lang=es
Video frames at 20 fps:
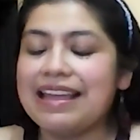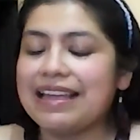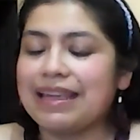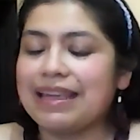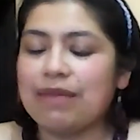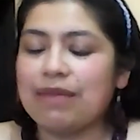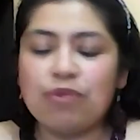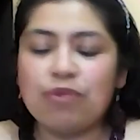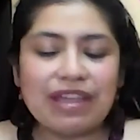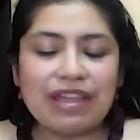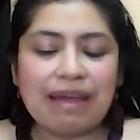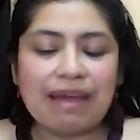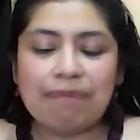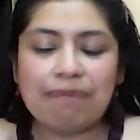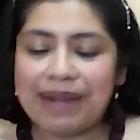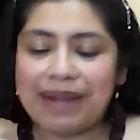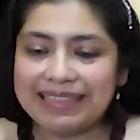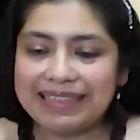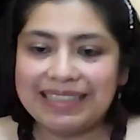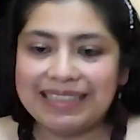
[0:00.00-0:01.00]
que muy
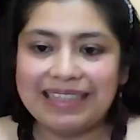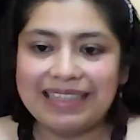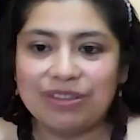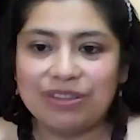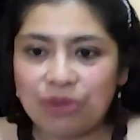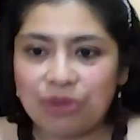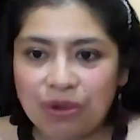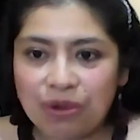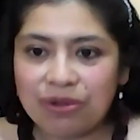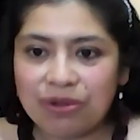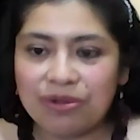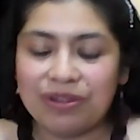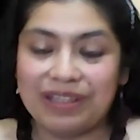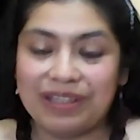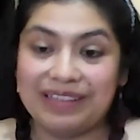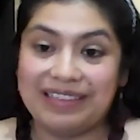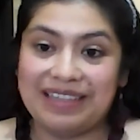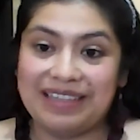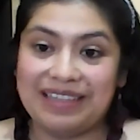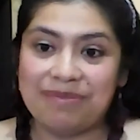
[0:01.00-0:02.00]
aparte de todo lo que
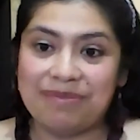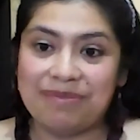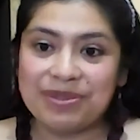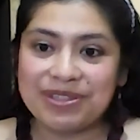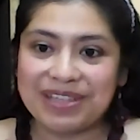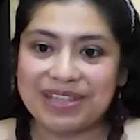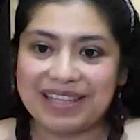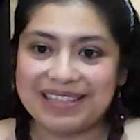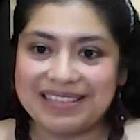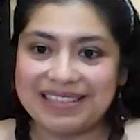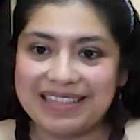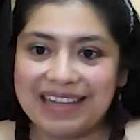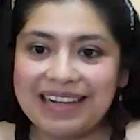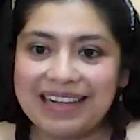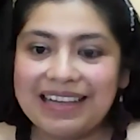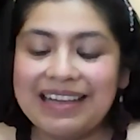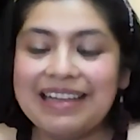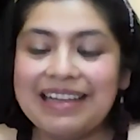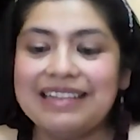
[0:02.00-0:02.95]
tenemos que hacer,